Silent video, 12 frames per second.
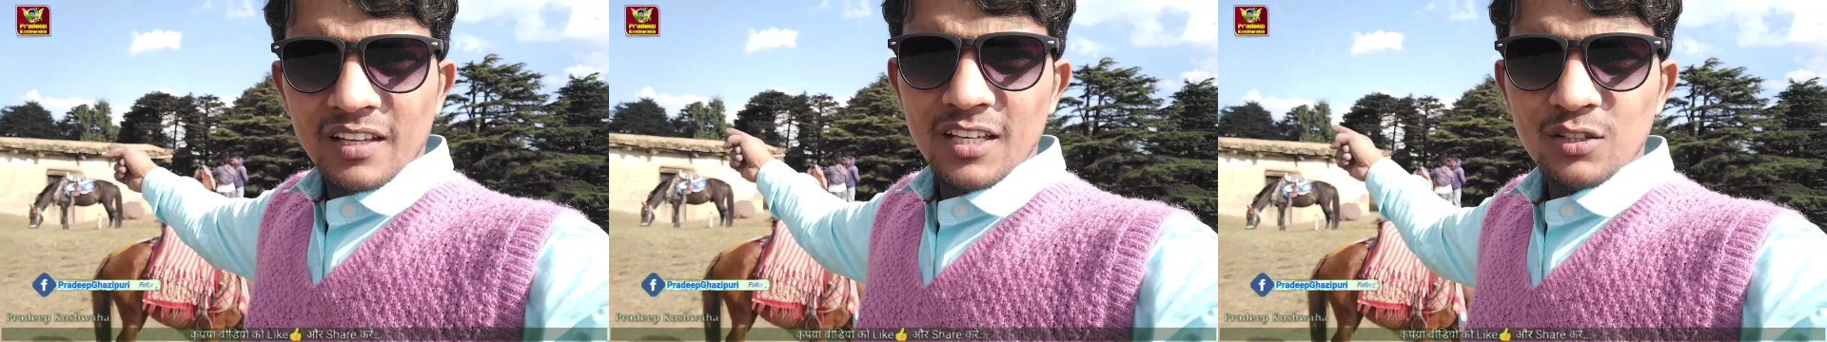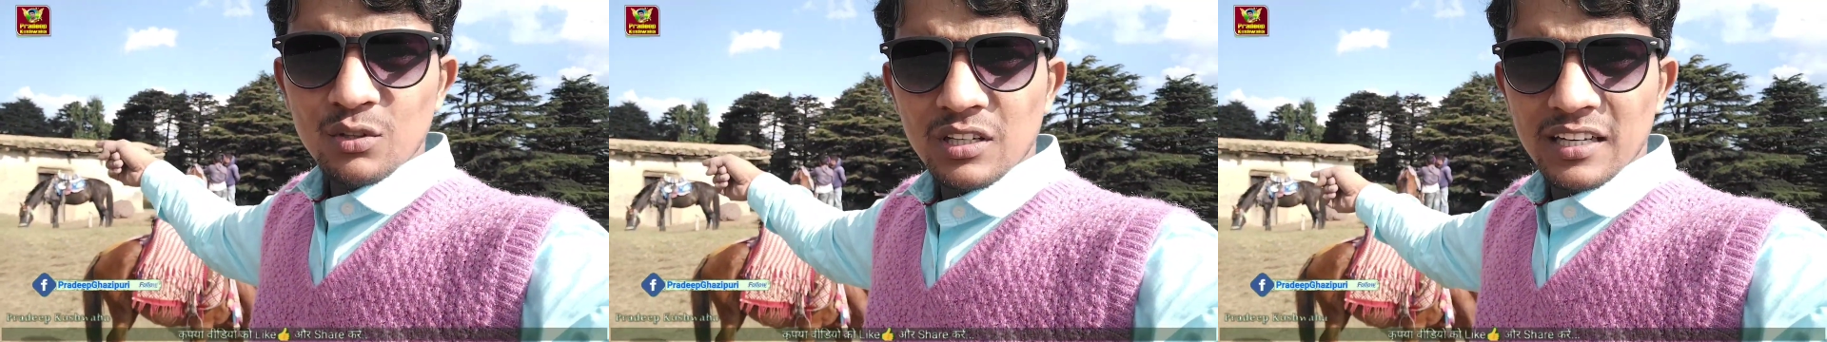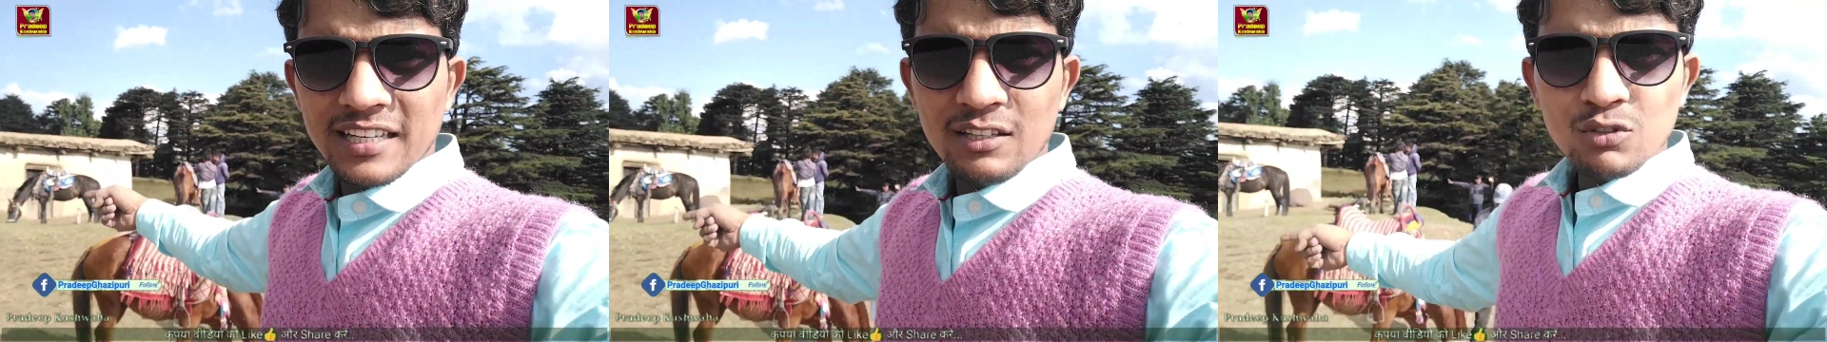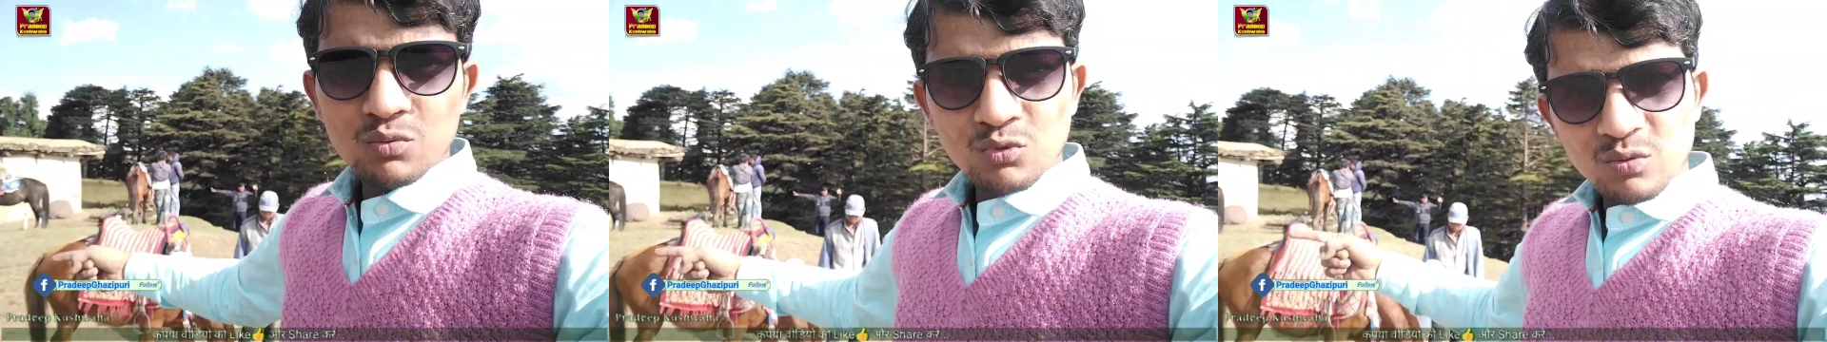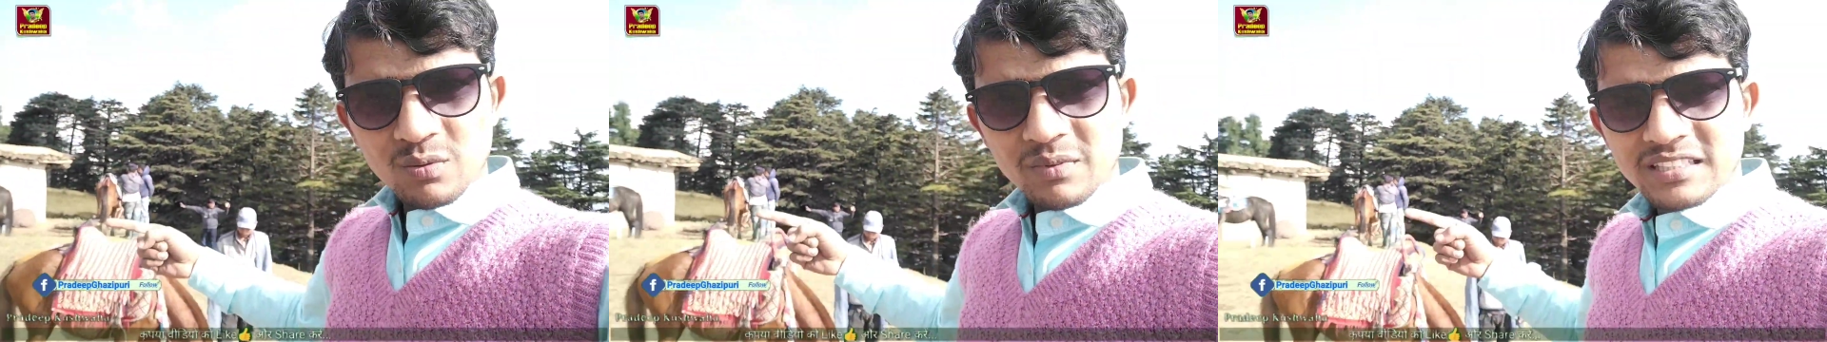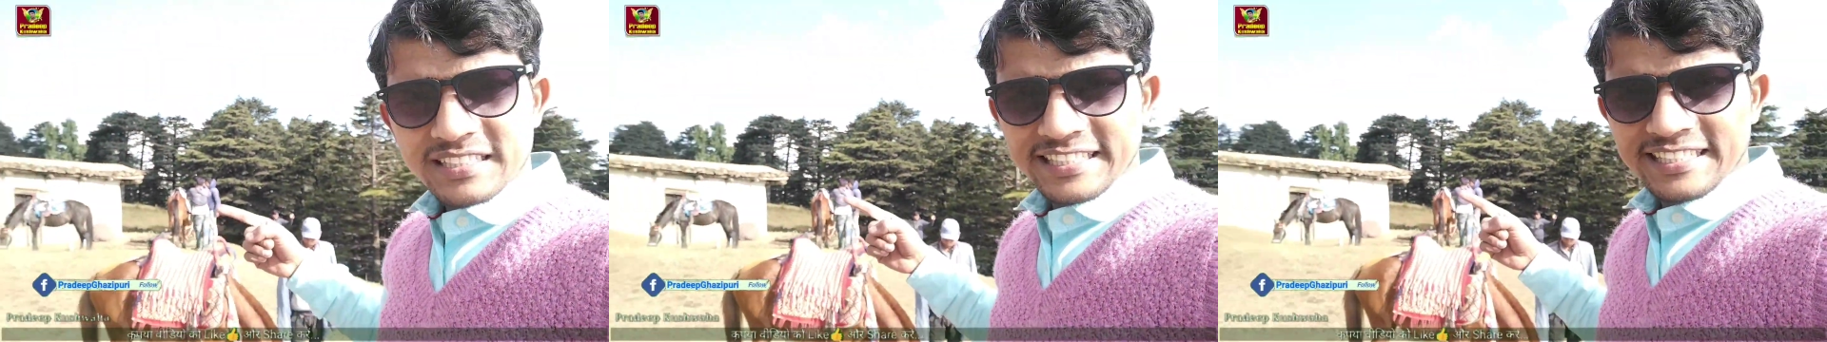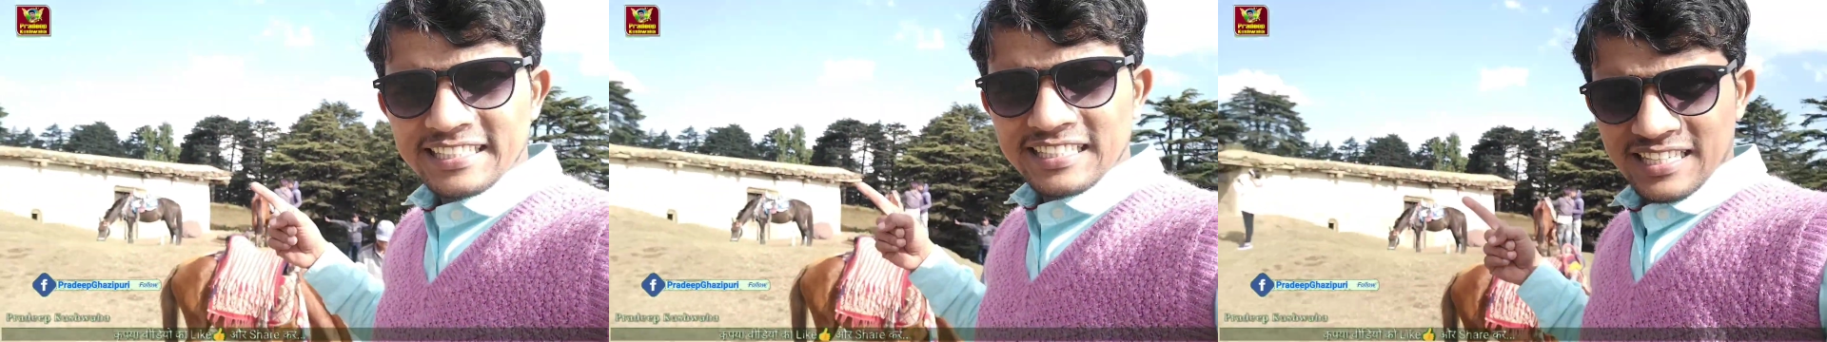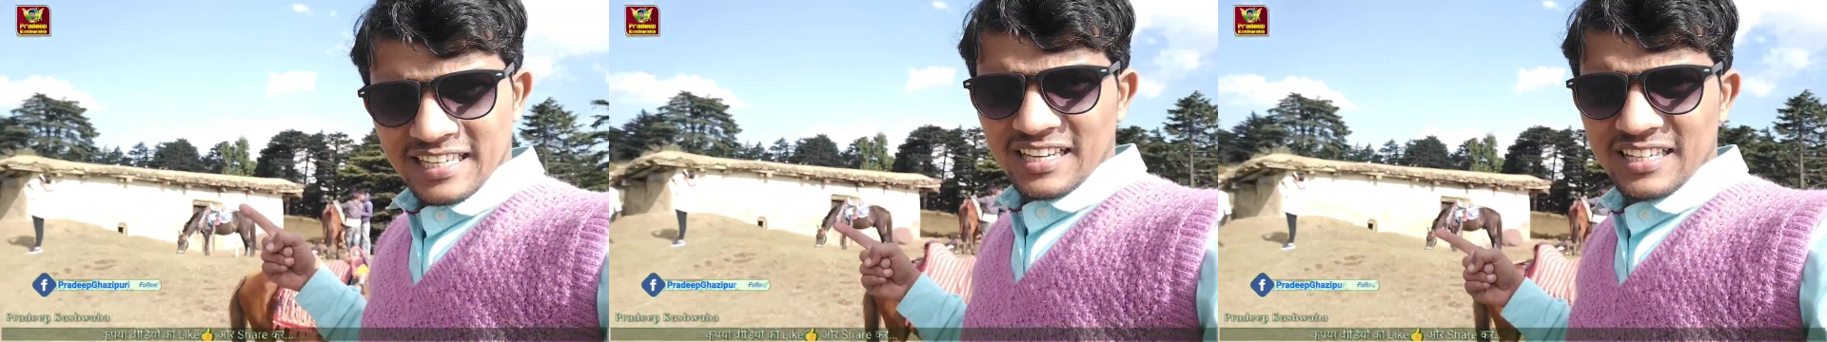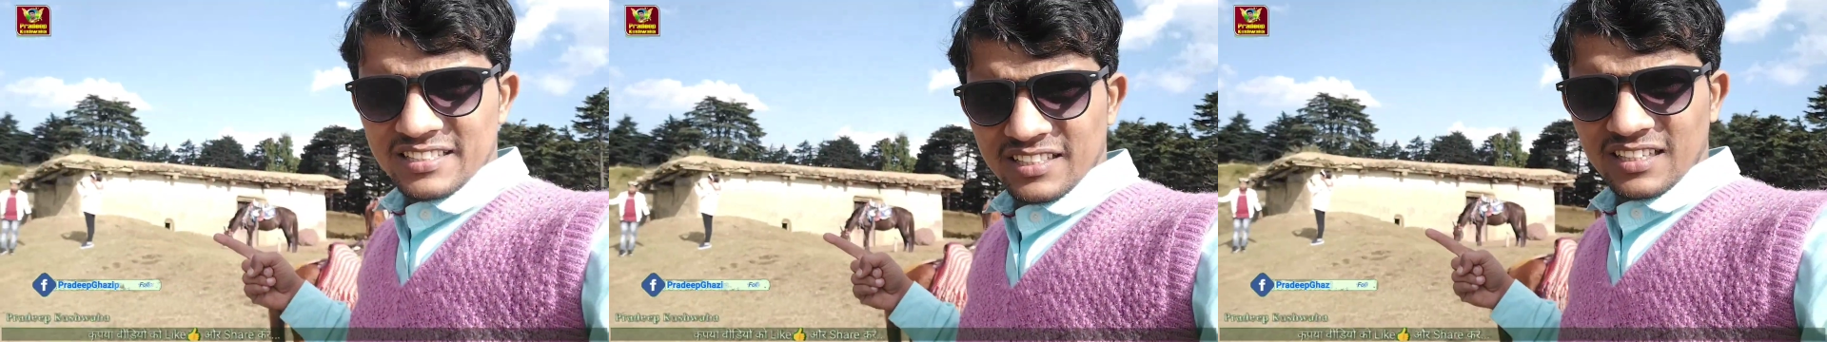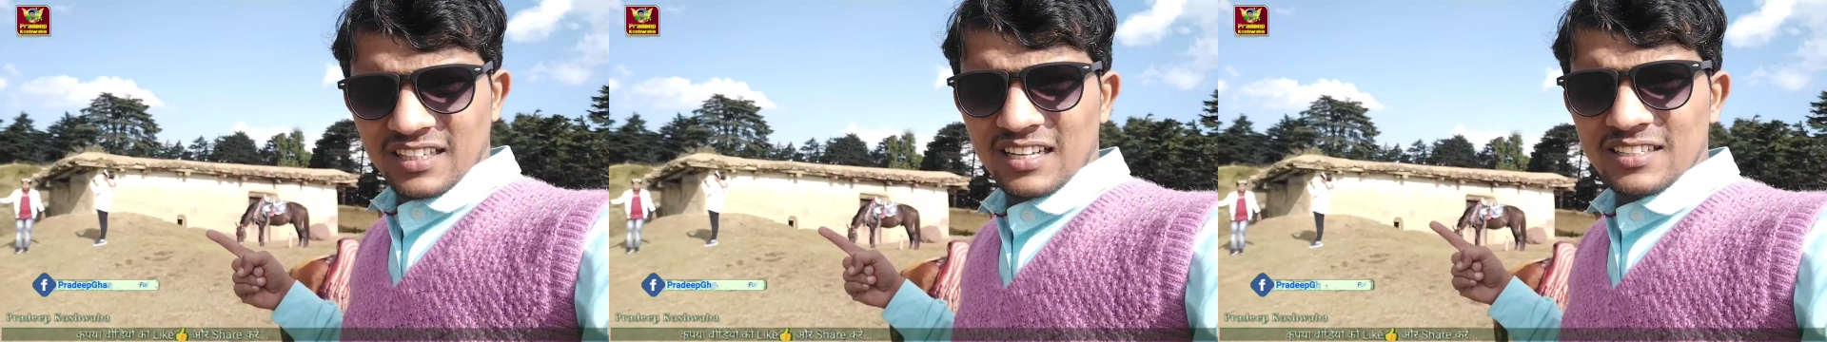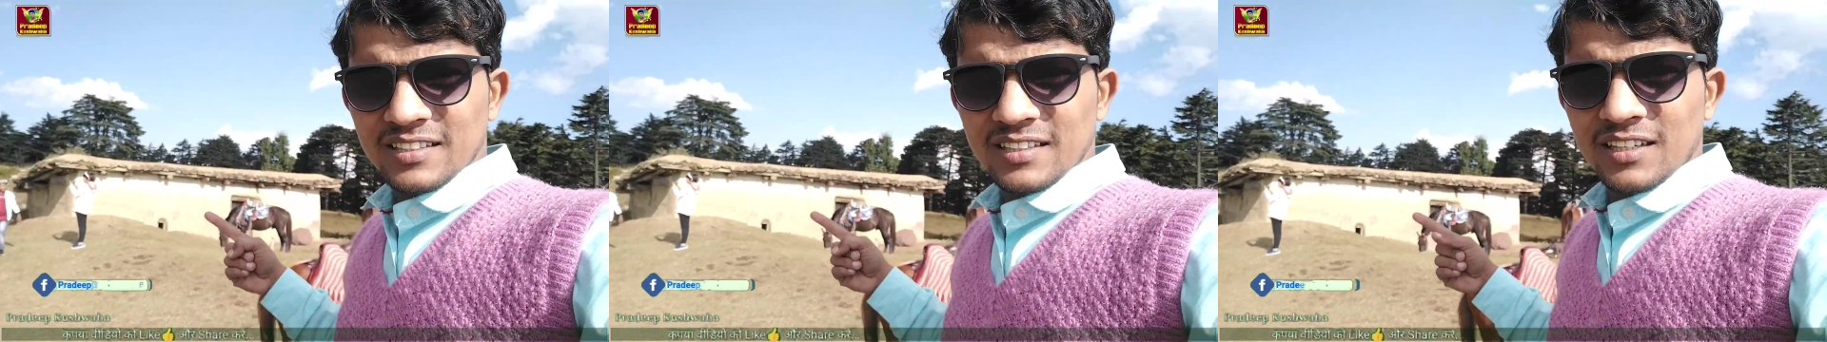ये जो घर है उस मूवी में सीन लिया गया इस घर का